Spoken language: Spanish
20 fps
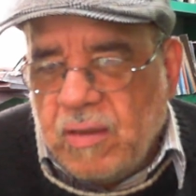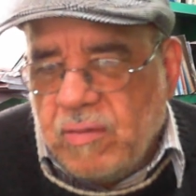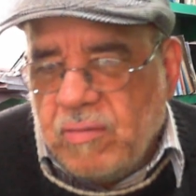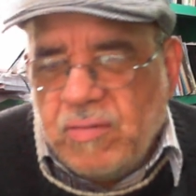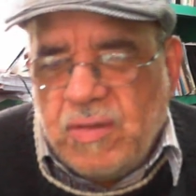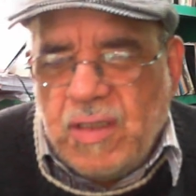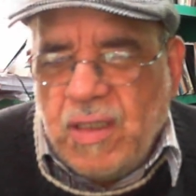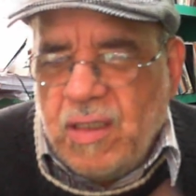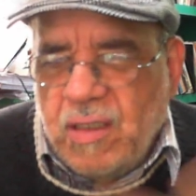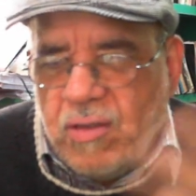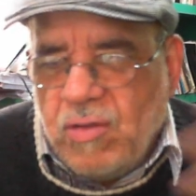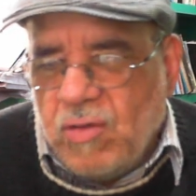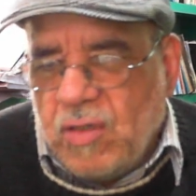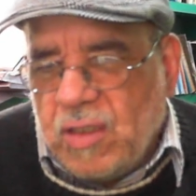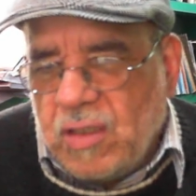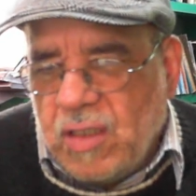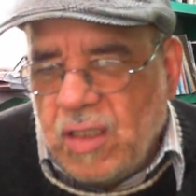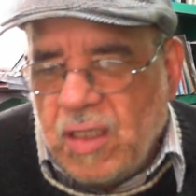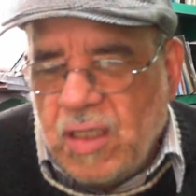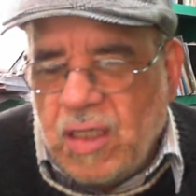sí, lo
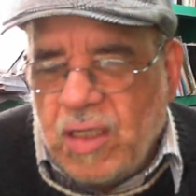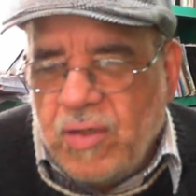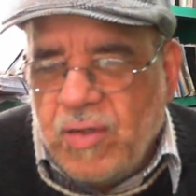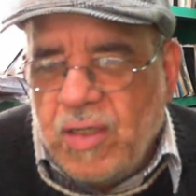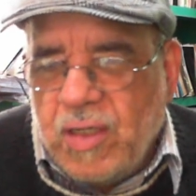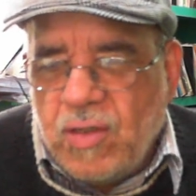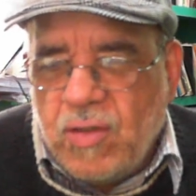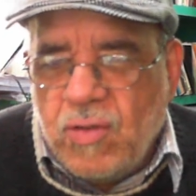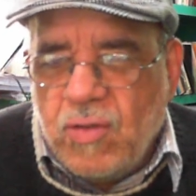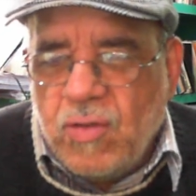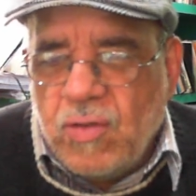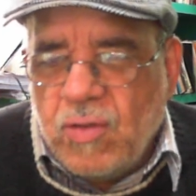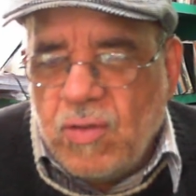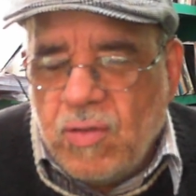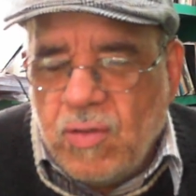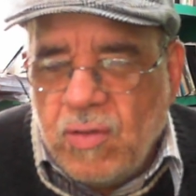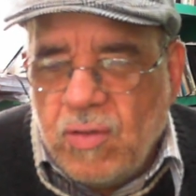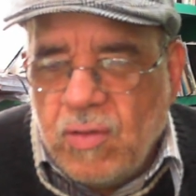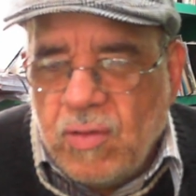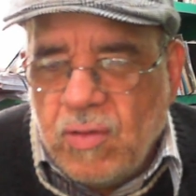que tiene que ver con,
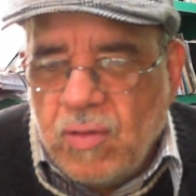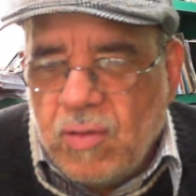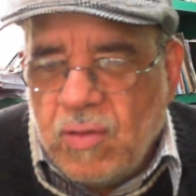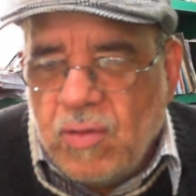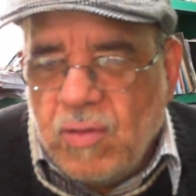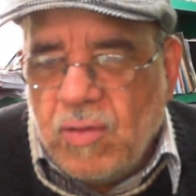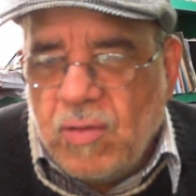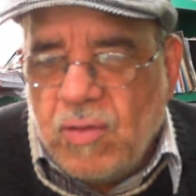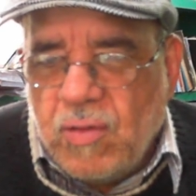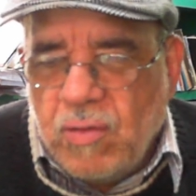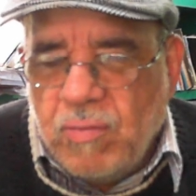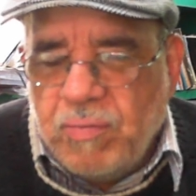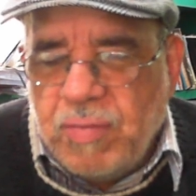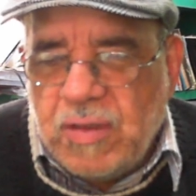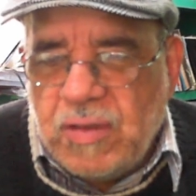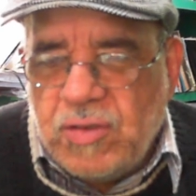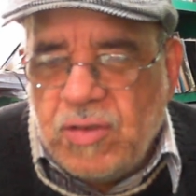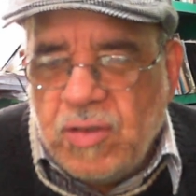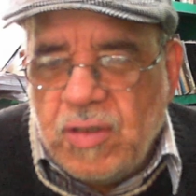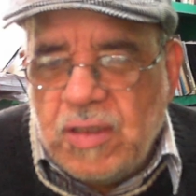con,
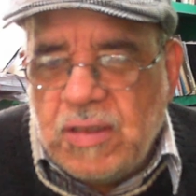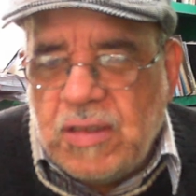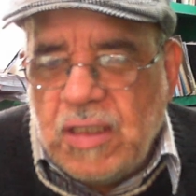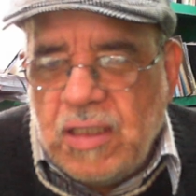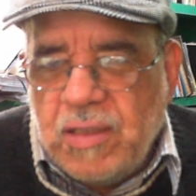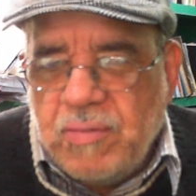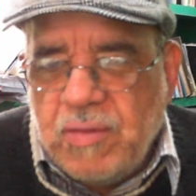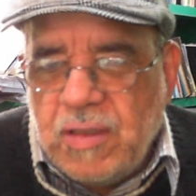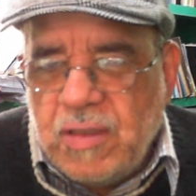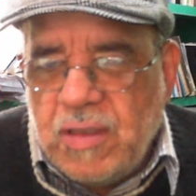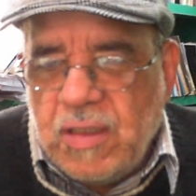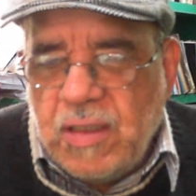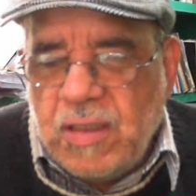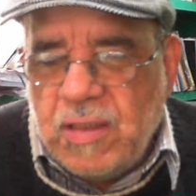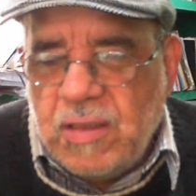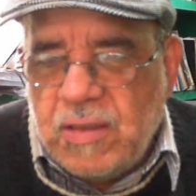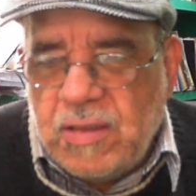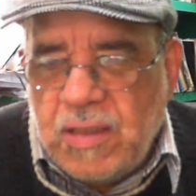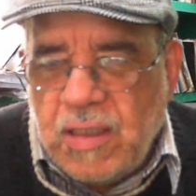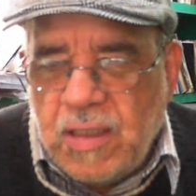pensiones
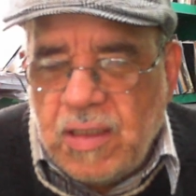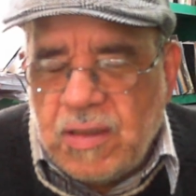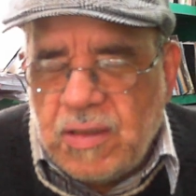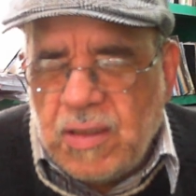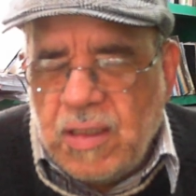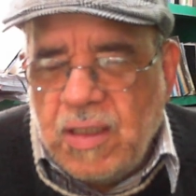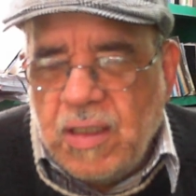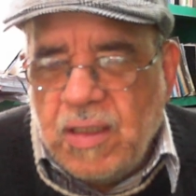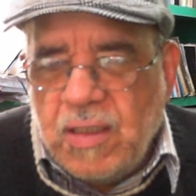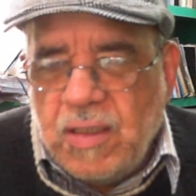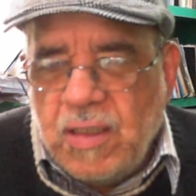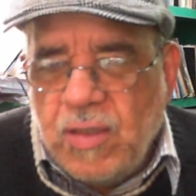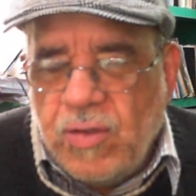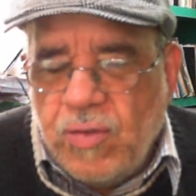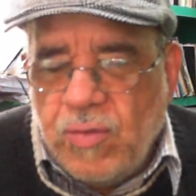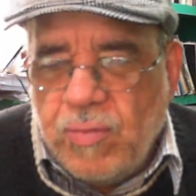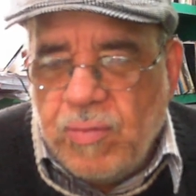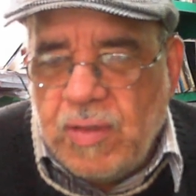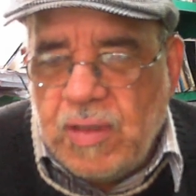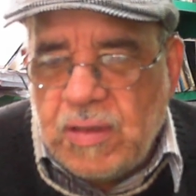alimenticias de,
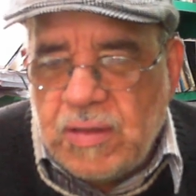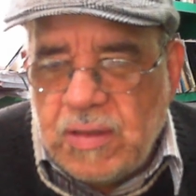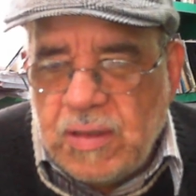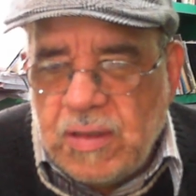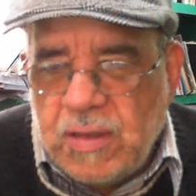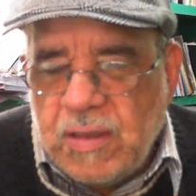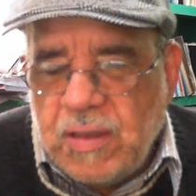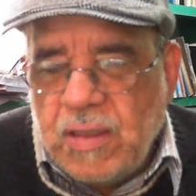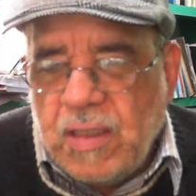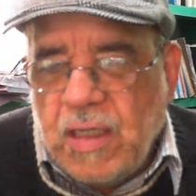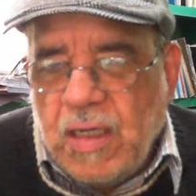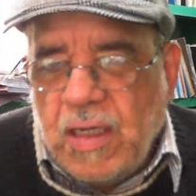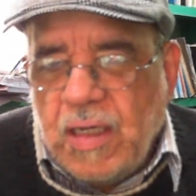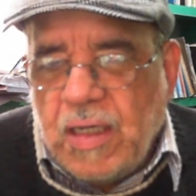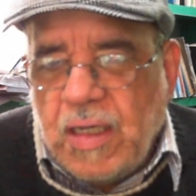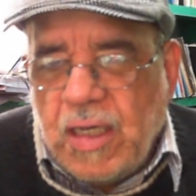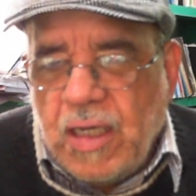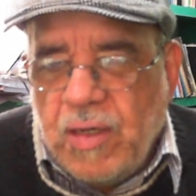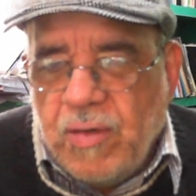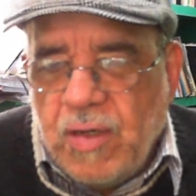hombres eh,
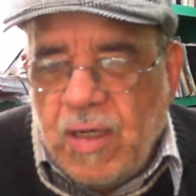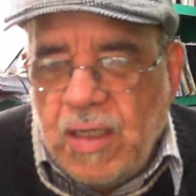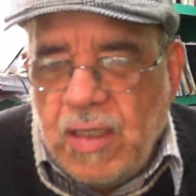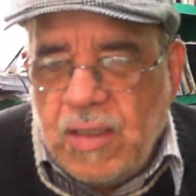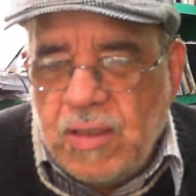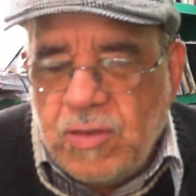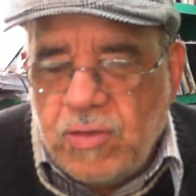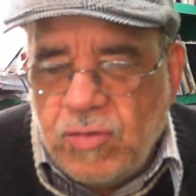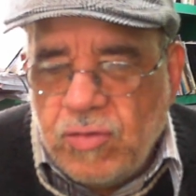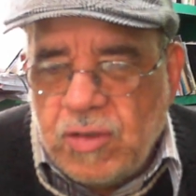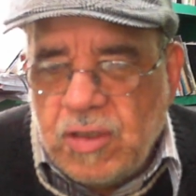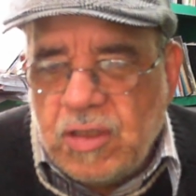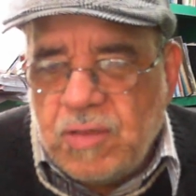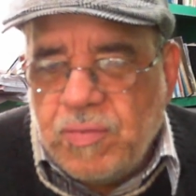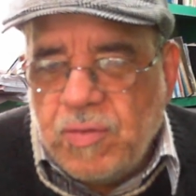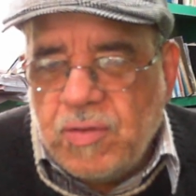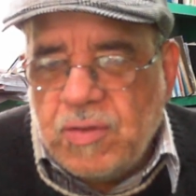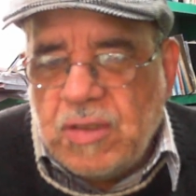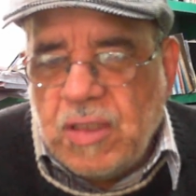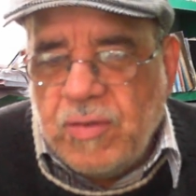que que en su
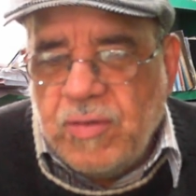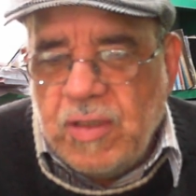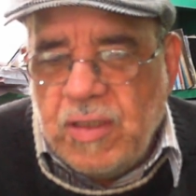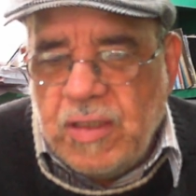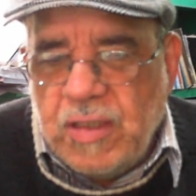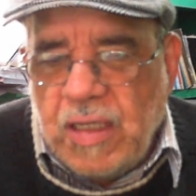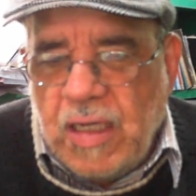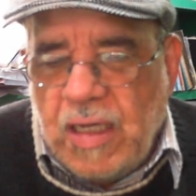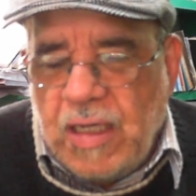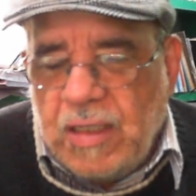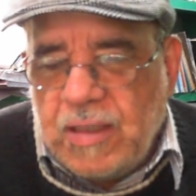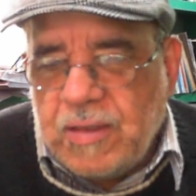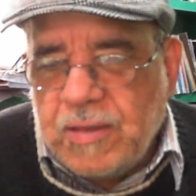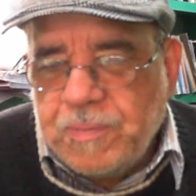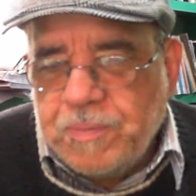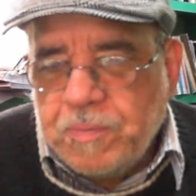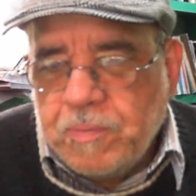responsabilidad